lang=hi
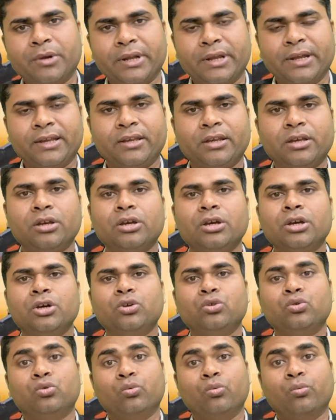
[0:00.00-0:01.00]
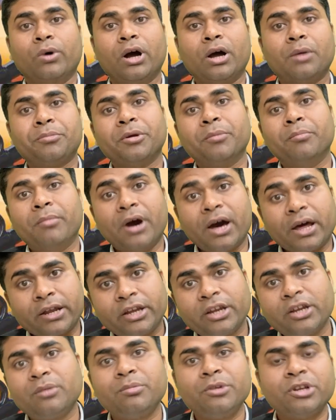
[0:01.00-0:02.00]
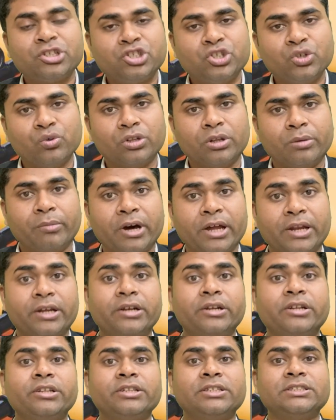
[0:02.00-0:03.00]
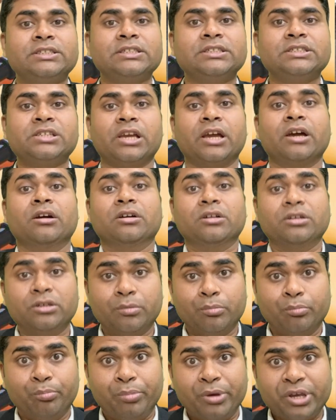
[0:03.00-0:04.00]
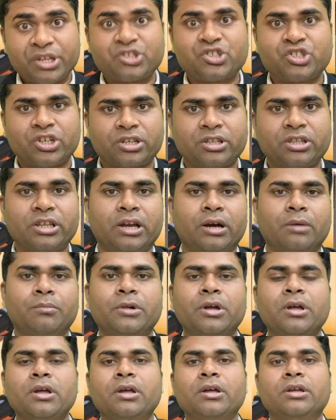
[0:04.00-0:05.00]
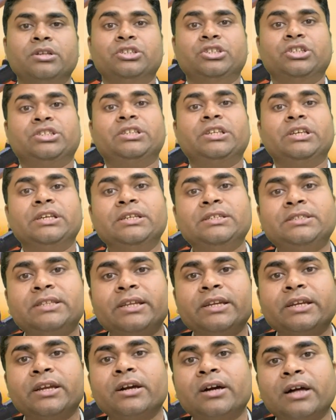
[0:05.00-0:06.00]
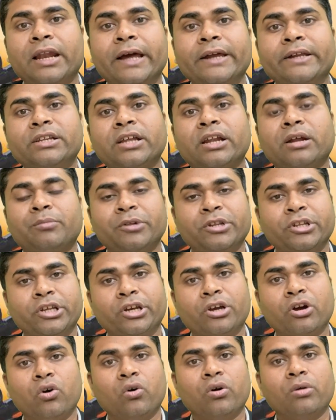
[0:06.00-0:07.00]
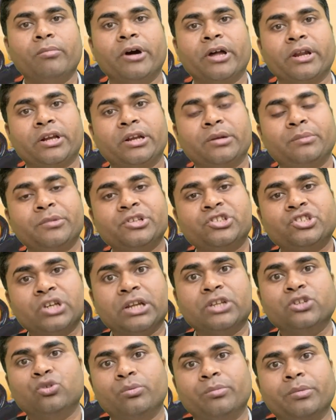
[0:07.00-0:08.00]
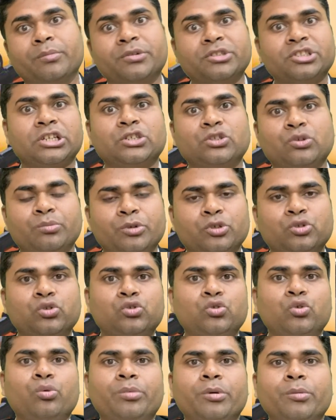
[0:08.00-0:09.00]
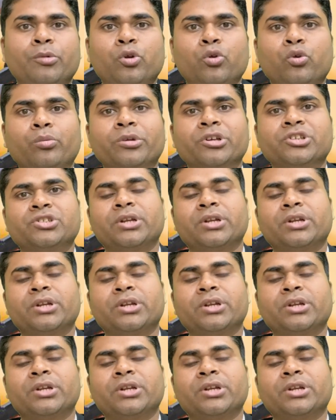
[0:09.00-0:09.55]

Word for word: रहेंगे तो वहाँ पे मार्केट भी अच्छी होती है मार्केट इन द सेंस क्या कि बेच सकते हैं आप जैसे इस तरीके का लाइटर आपने देखा होगा मार्केट में चालीस रुपये पचास रुपये सौ सौ रुपये में लोग बेच